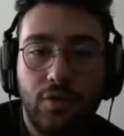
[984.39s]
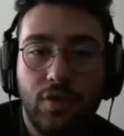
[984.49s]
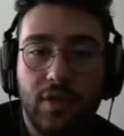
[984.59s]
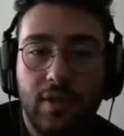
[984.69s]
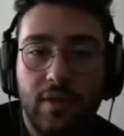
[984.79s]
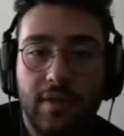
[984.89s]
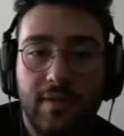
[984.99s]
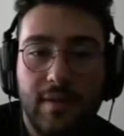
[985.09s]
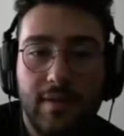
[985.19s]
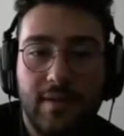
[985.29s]
Şimdi
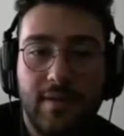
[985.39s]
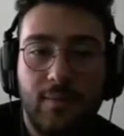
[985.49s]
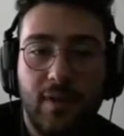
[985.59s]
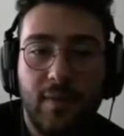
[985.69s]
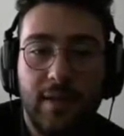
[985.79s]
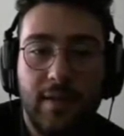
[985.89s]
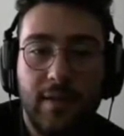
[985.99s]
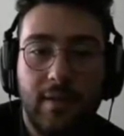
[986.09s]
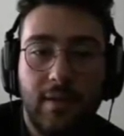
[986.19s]
ise zıplamalı